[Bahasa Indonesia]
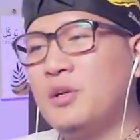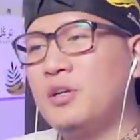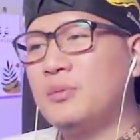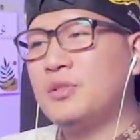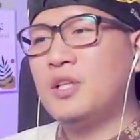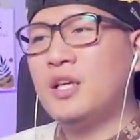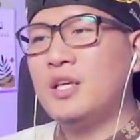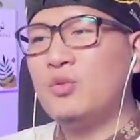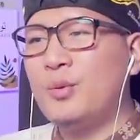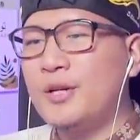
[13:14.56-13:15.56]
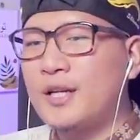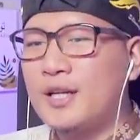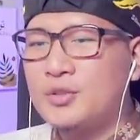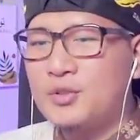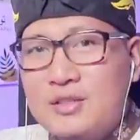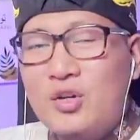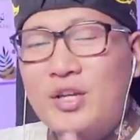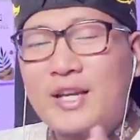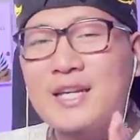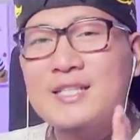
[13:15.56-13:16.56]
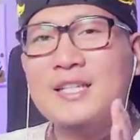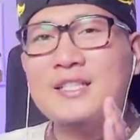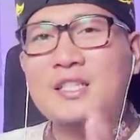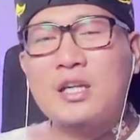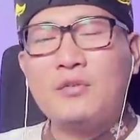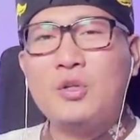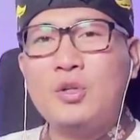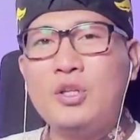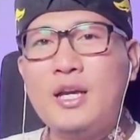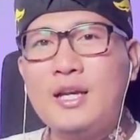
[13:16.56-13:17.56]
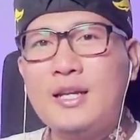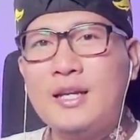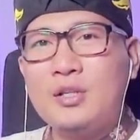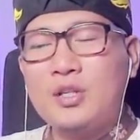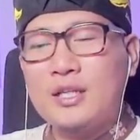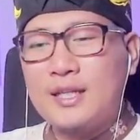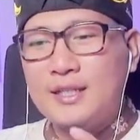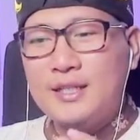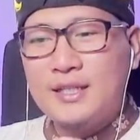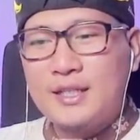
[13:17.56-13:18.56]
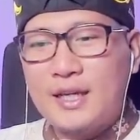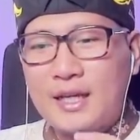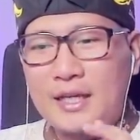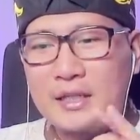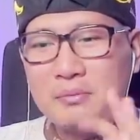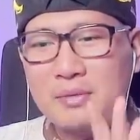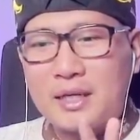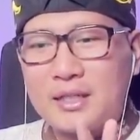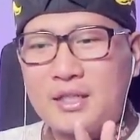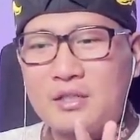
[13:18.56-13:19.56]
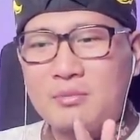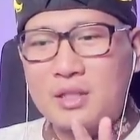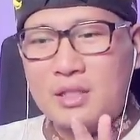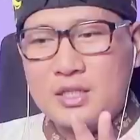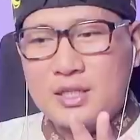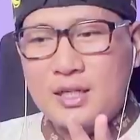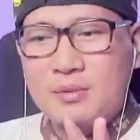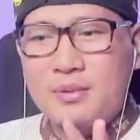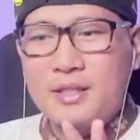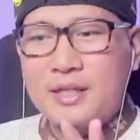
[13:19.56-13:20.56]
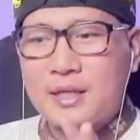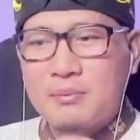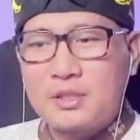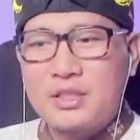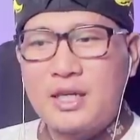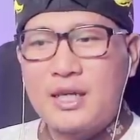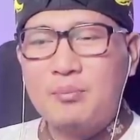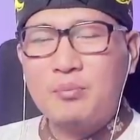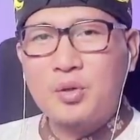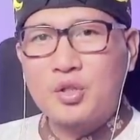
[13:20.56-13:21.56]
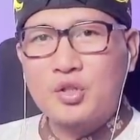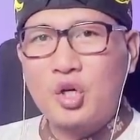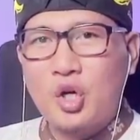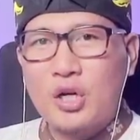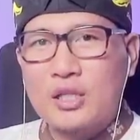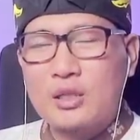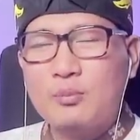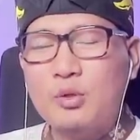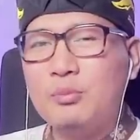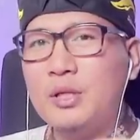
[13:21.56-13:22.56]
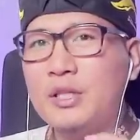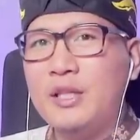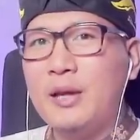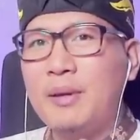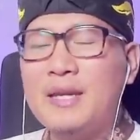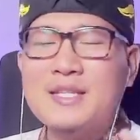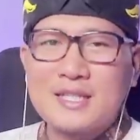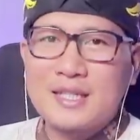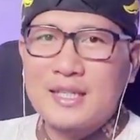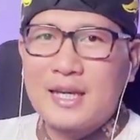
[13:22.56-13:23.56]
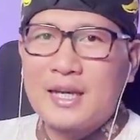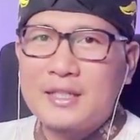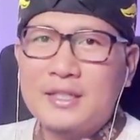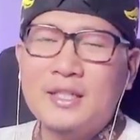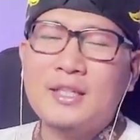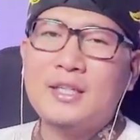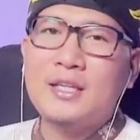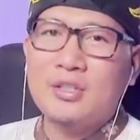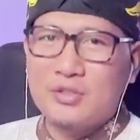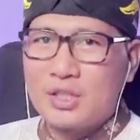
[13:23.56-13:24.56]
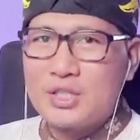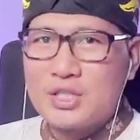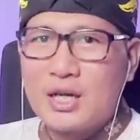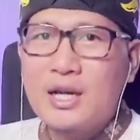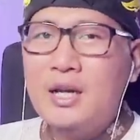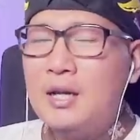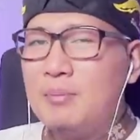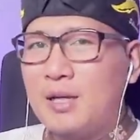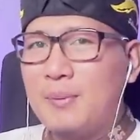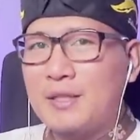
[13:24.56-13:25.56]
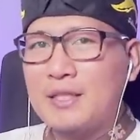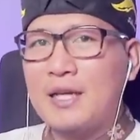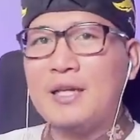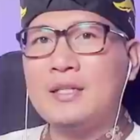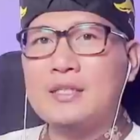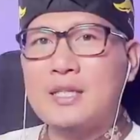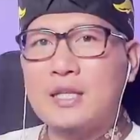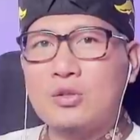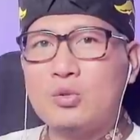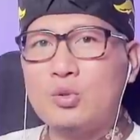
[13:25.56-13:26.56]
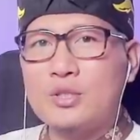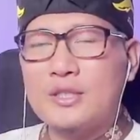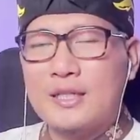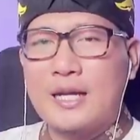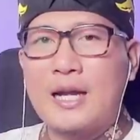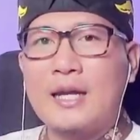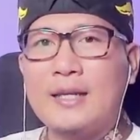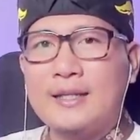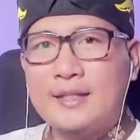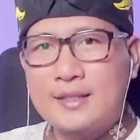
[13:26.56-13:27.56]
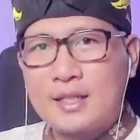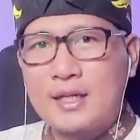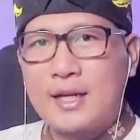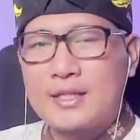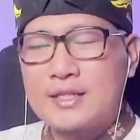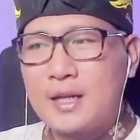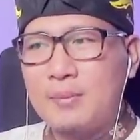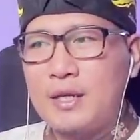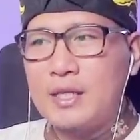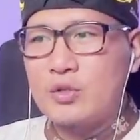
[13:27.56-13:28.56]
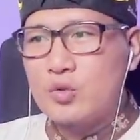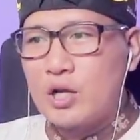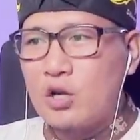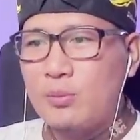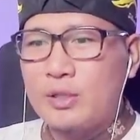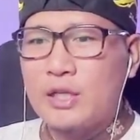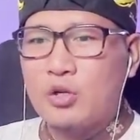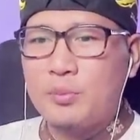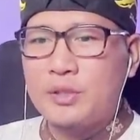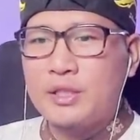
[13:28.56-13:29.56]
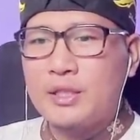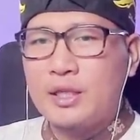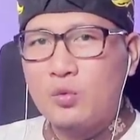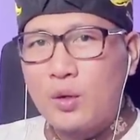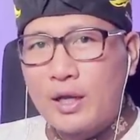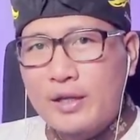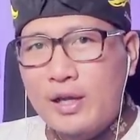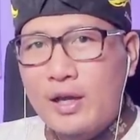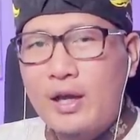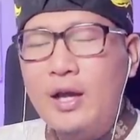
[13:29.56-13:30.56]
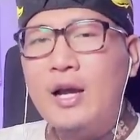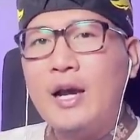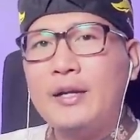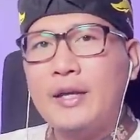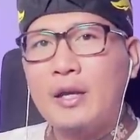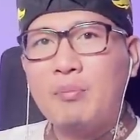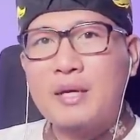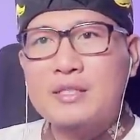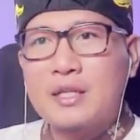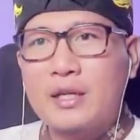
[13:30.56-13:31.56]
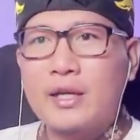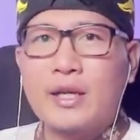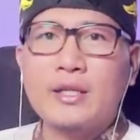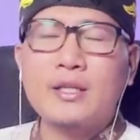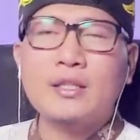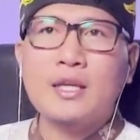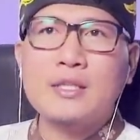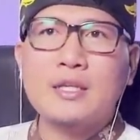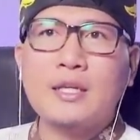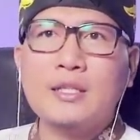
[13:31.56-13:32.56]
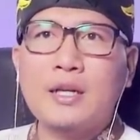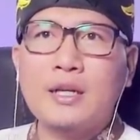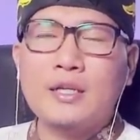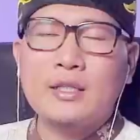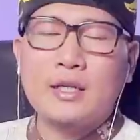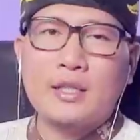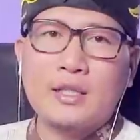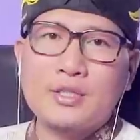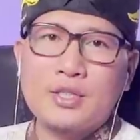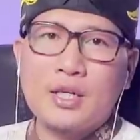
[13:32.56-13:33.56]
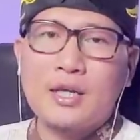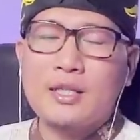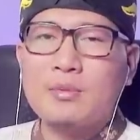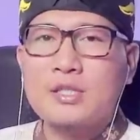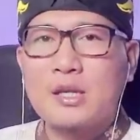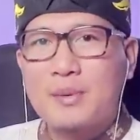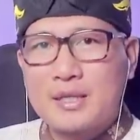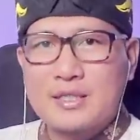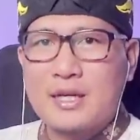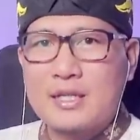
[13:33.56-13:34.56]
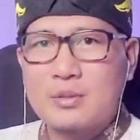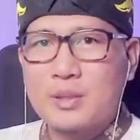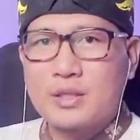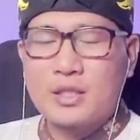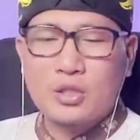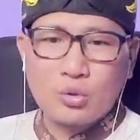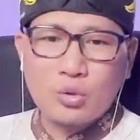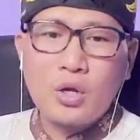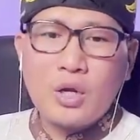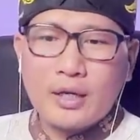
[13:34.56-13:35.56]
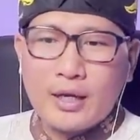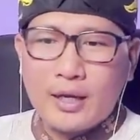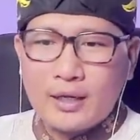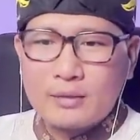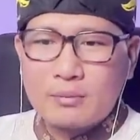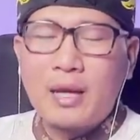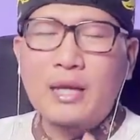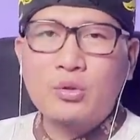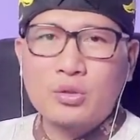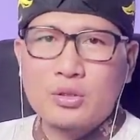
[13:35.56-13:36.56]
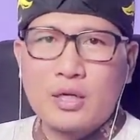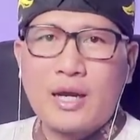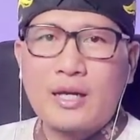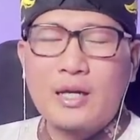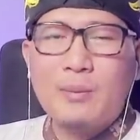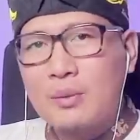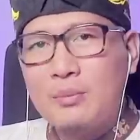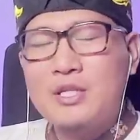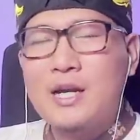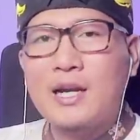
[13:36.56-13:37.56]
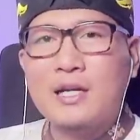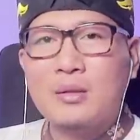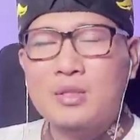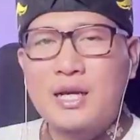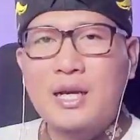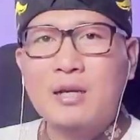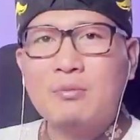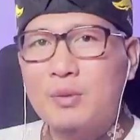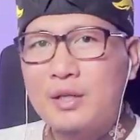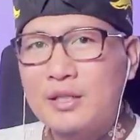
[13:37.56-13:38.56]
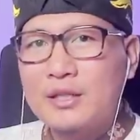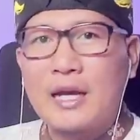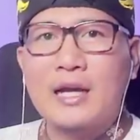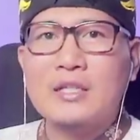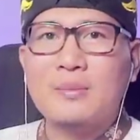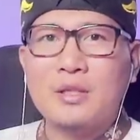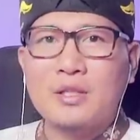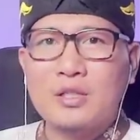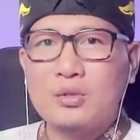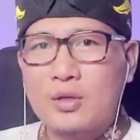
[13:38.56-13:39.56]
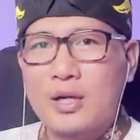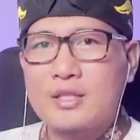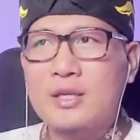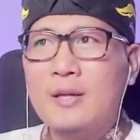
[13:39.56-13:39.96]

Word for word: warahmatullahi wabarakatuh Oke guys, sudah selesai videonya dan itulah tadi ya 5 ringgit Malaysia dibelikan minyak motor ataupun minyak bensin ya di Indonesia mendapatkan satu setengah liter guys dan banyak juga komentar-komentar dari warga ada yang pasrah ya kayak kita istilahnya rakyat-rakyat kecil hanya bisa pasrah seperti itu dan manut terhadap kebijakan-kebijakan pemerintah seperti itu guys